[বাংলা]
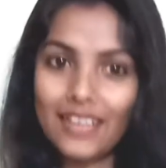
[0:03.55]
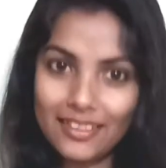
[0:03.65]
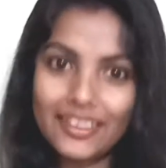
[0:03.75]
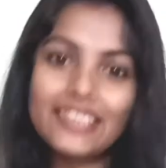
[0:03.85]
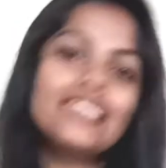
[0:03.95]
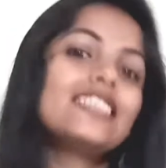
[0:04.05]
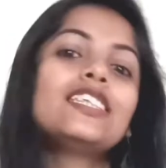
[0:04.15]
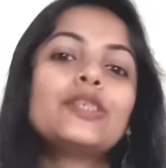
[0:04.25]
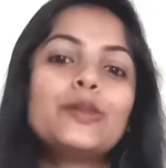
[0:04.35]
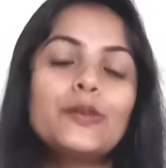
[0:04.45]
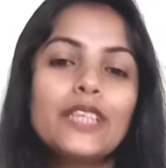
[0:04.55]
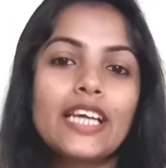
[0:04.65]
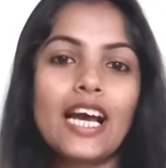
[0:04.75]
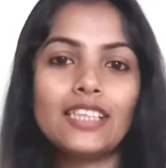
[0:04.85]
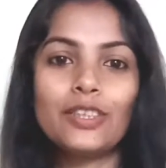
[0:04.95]
আর্থ্রাইটিস সিরিজ টু নিয়ে
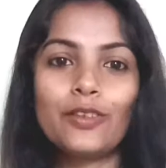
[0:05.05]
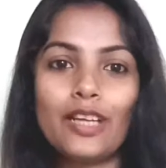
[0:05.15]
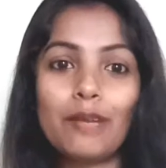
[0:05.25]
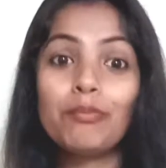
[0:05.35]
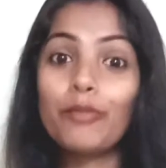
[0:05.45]
হাজির হলাম